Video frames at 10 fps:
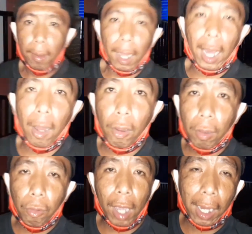Halo
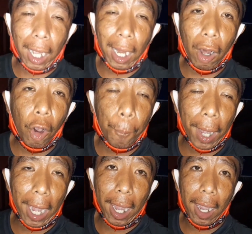tua Ika lah
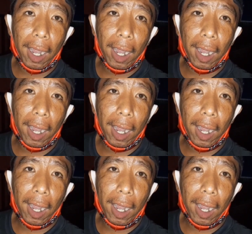hope.